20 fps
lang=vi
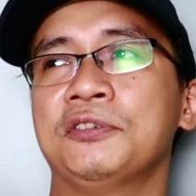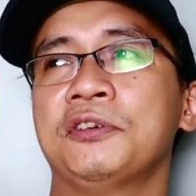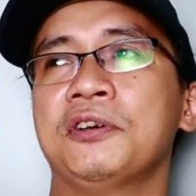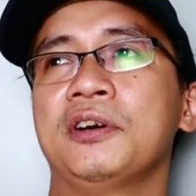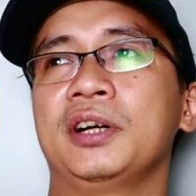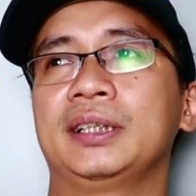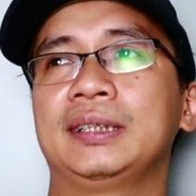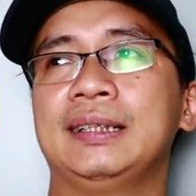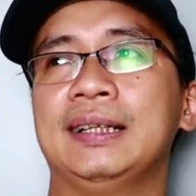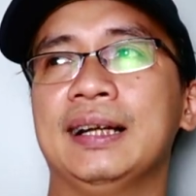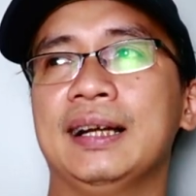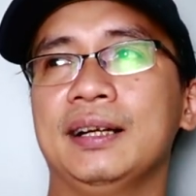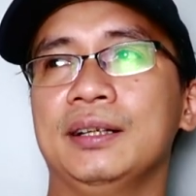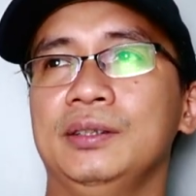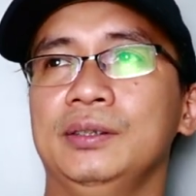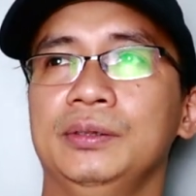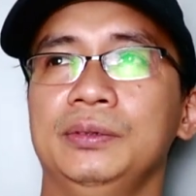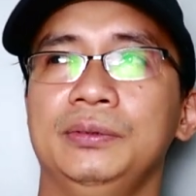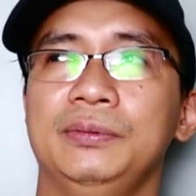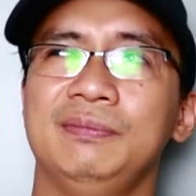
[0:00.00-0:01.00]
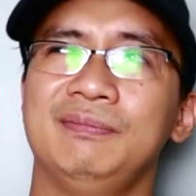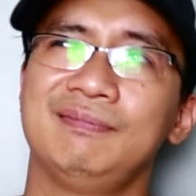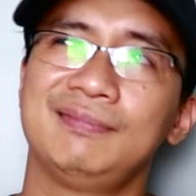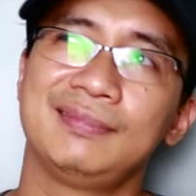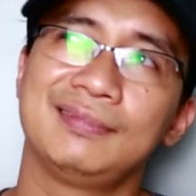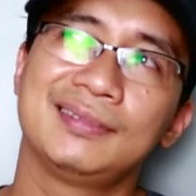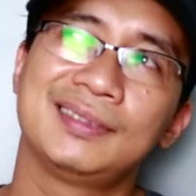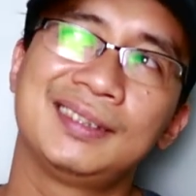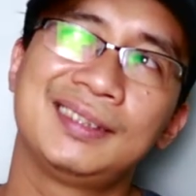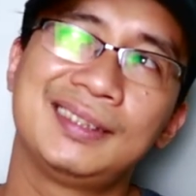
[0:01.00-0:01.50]
ngọt ngào
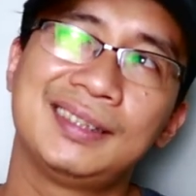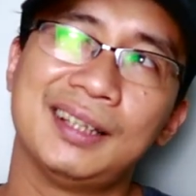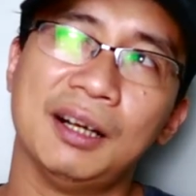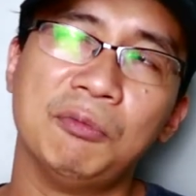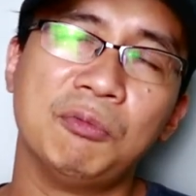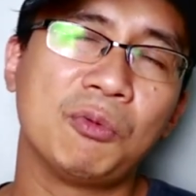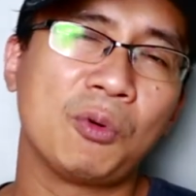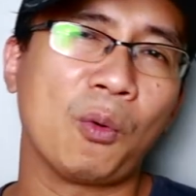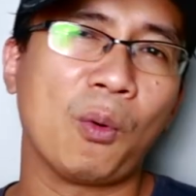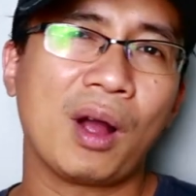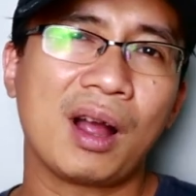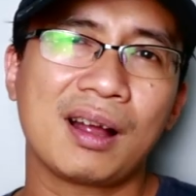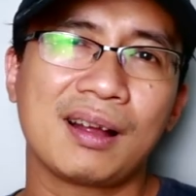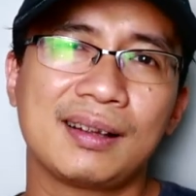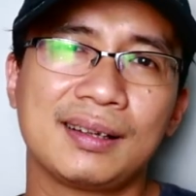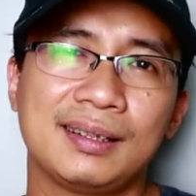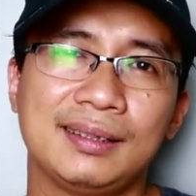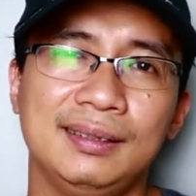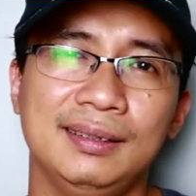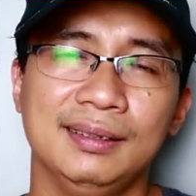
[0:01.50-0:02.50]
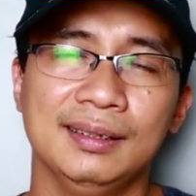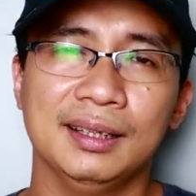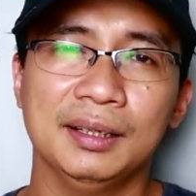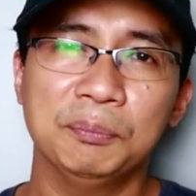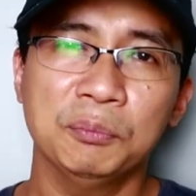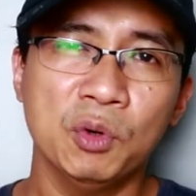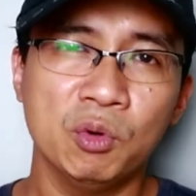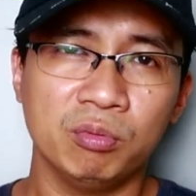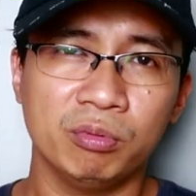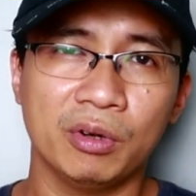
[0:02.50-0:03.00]
không quá
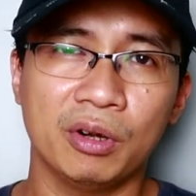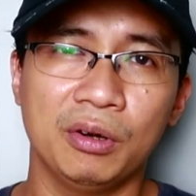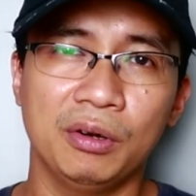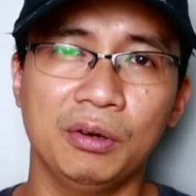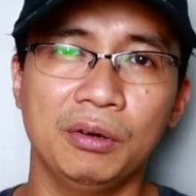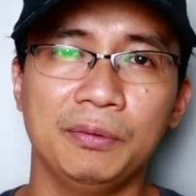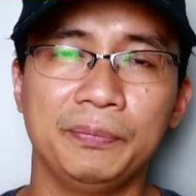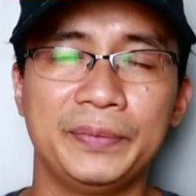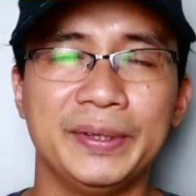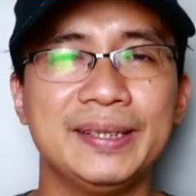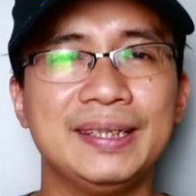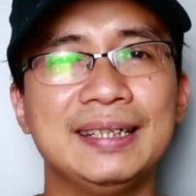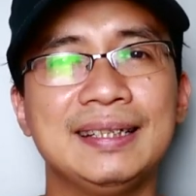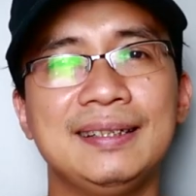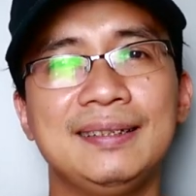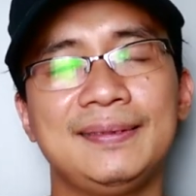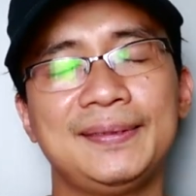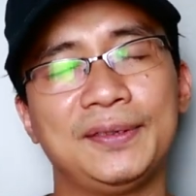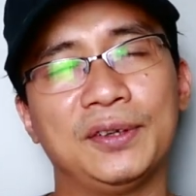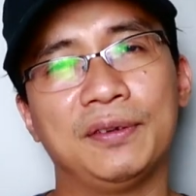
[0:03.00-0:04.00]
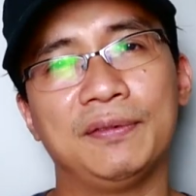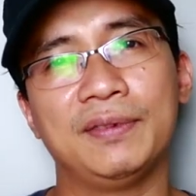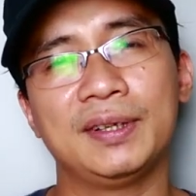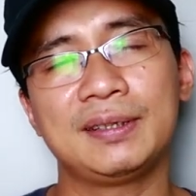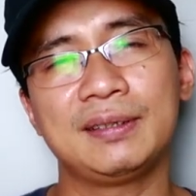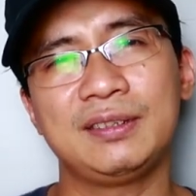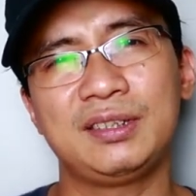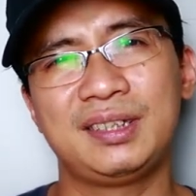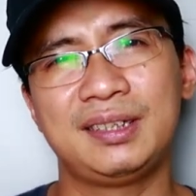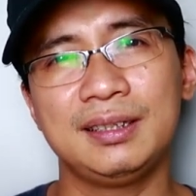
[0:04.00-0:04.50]
là bùng nổ thế nhưng nó
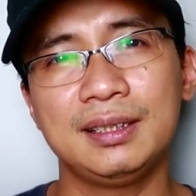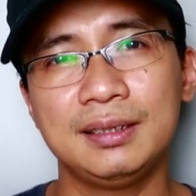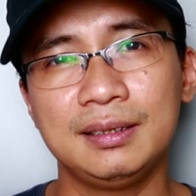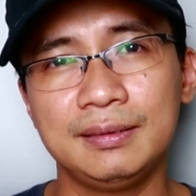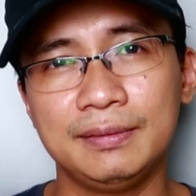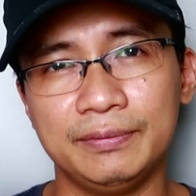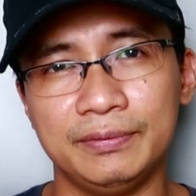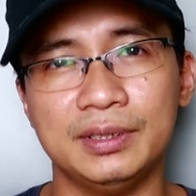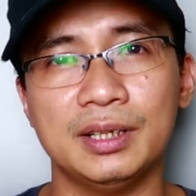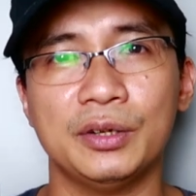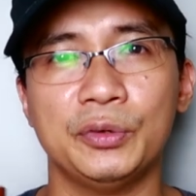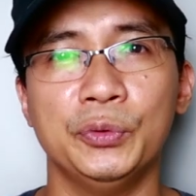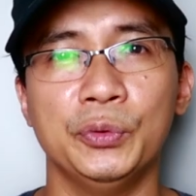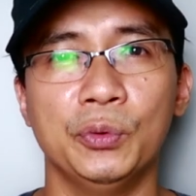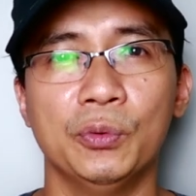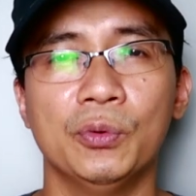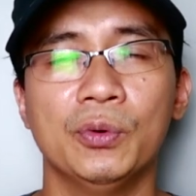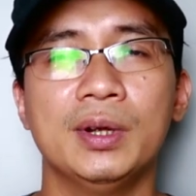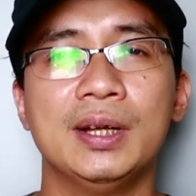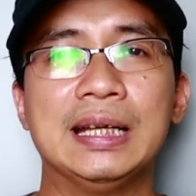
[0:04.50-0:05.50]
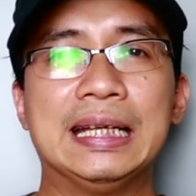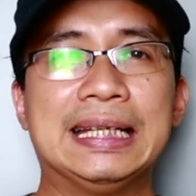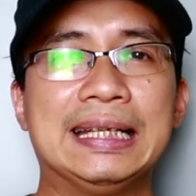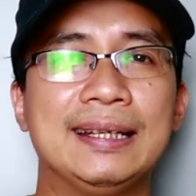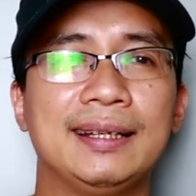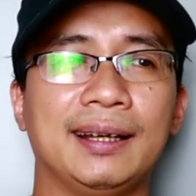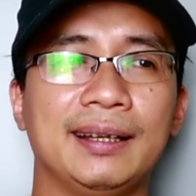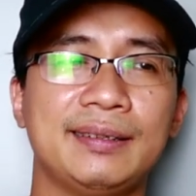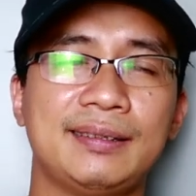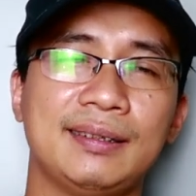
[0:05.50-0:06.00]
vẫn giữ vừa đủ
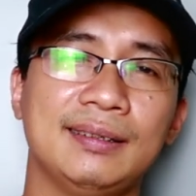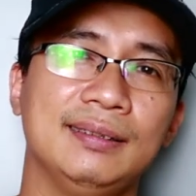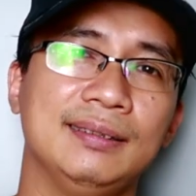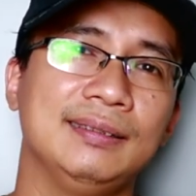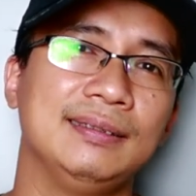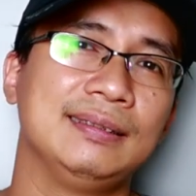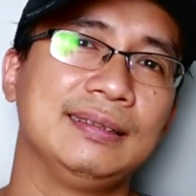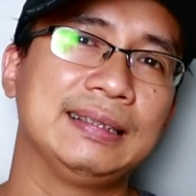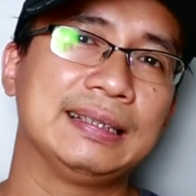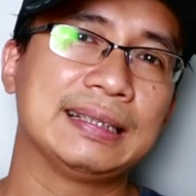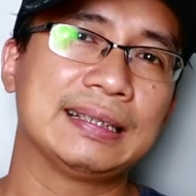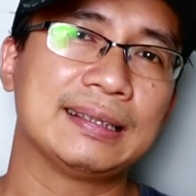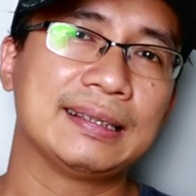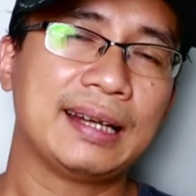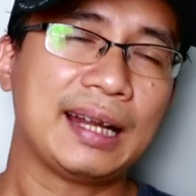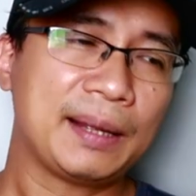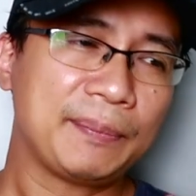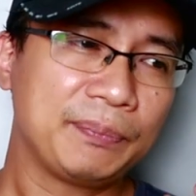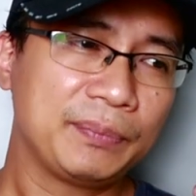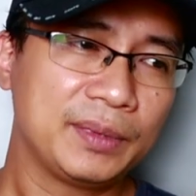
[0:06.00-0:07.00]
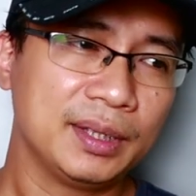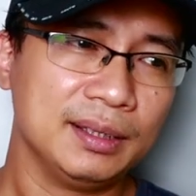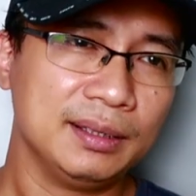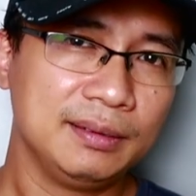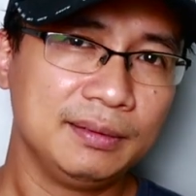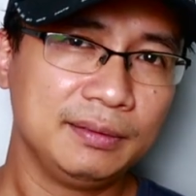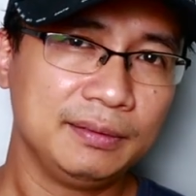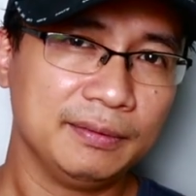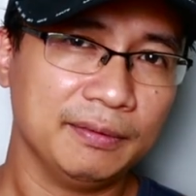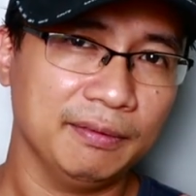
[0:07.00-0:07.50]
cái sự nam
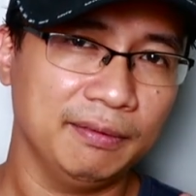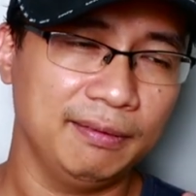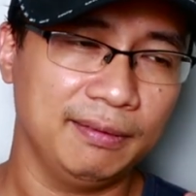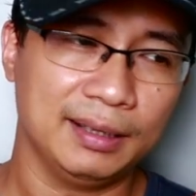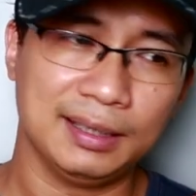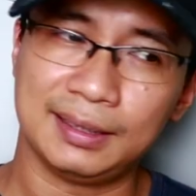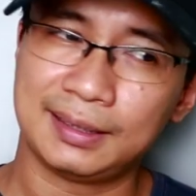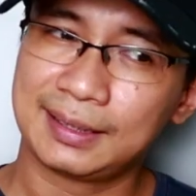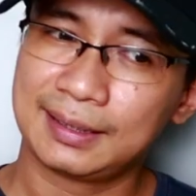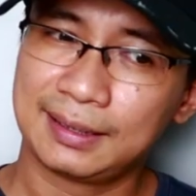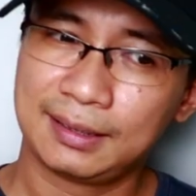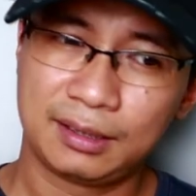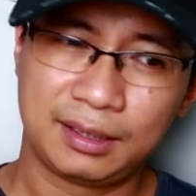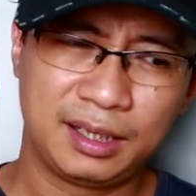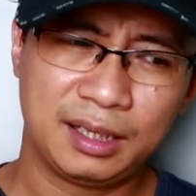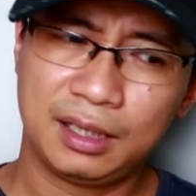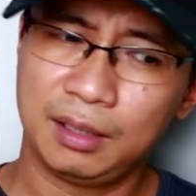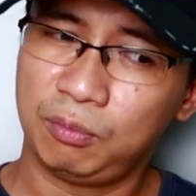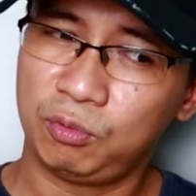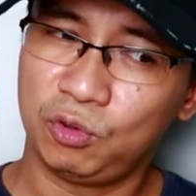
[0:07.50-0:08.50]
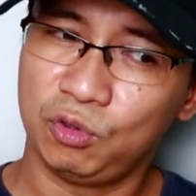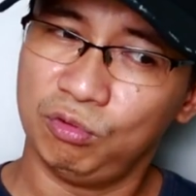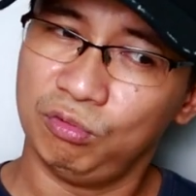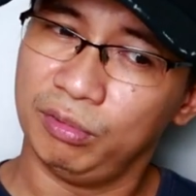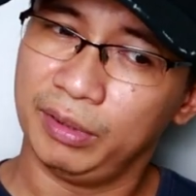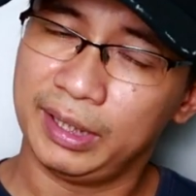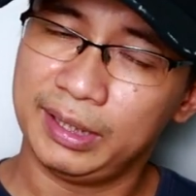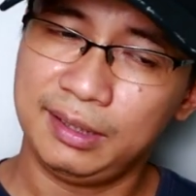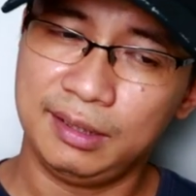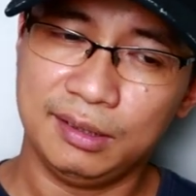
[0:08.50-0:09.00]
tính và kết hợp
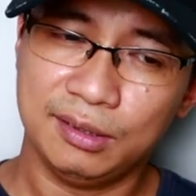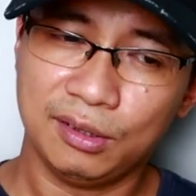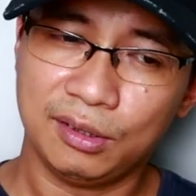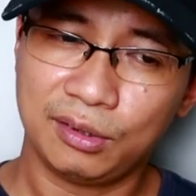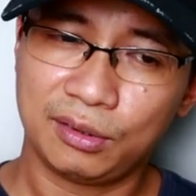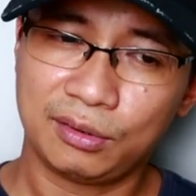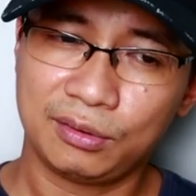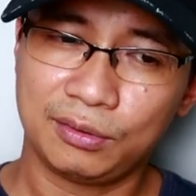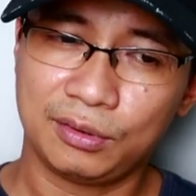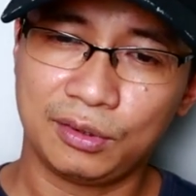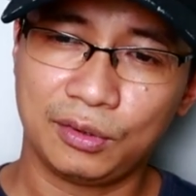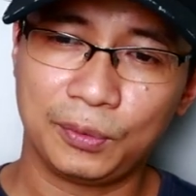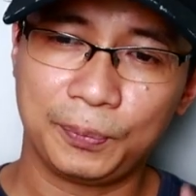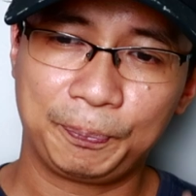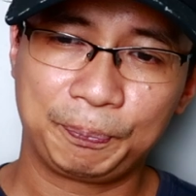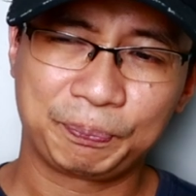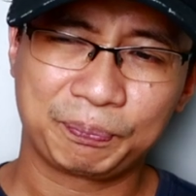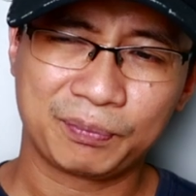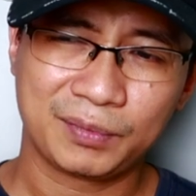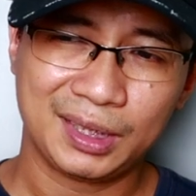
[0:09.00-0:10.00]
cùng cái gì đó uh,